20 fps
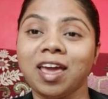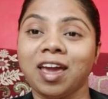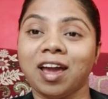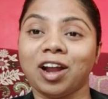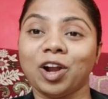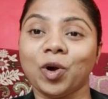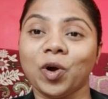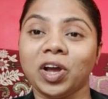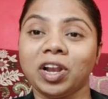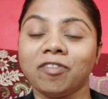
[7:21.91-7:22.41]

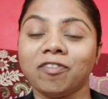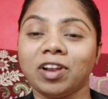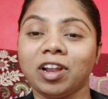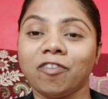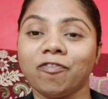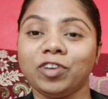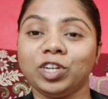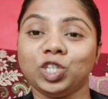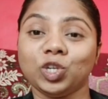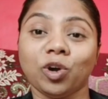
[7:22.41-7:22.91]
हेयर ऑयल वाला
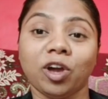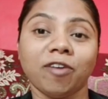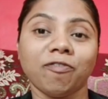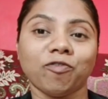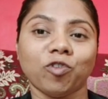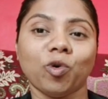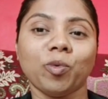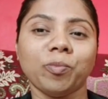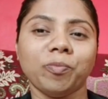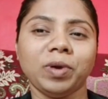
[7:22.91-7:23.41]
वीडियो है
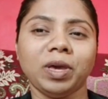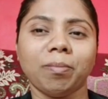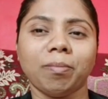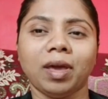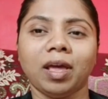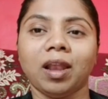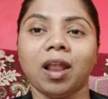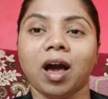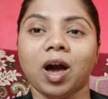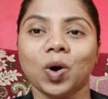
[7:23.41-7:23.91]
वो भी
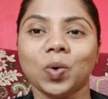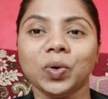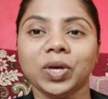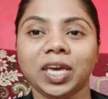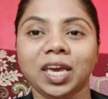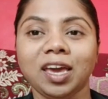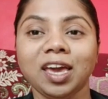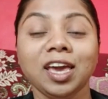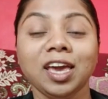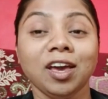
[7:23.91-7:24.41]
मैं
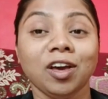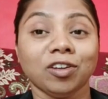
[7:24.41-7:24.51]
लाऊंगी